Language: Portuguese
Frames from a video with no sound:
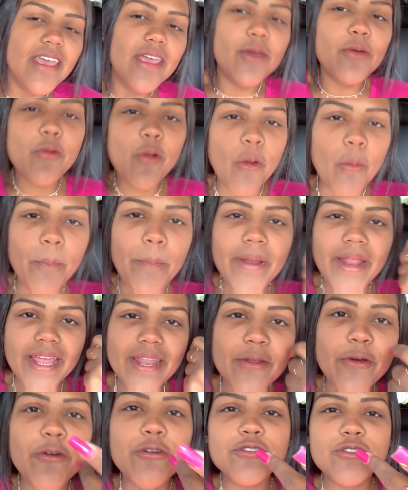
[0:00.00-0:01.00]
Eu
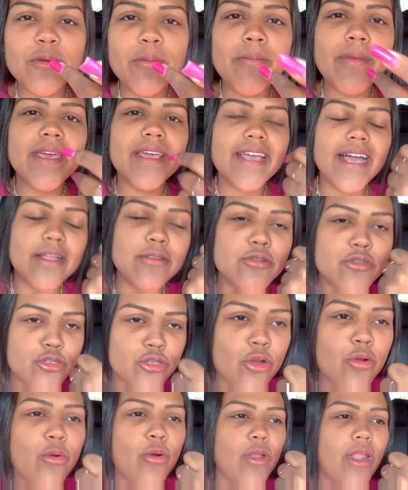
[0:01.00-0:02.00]
comprei no supermercado o
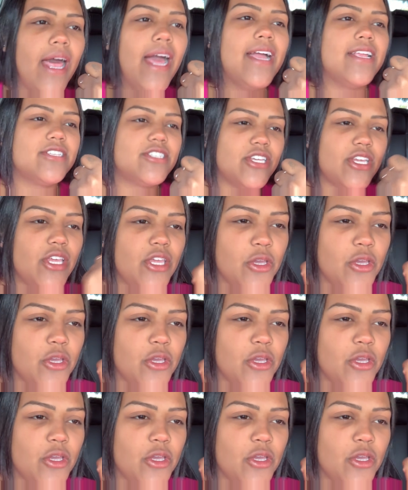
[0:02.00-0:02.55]
chocolate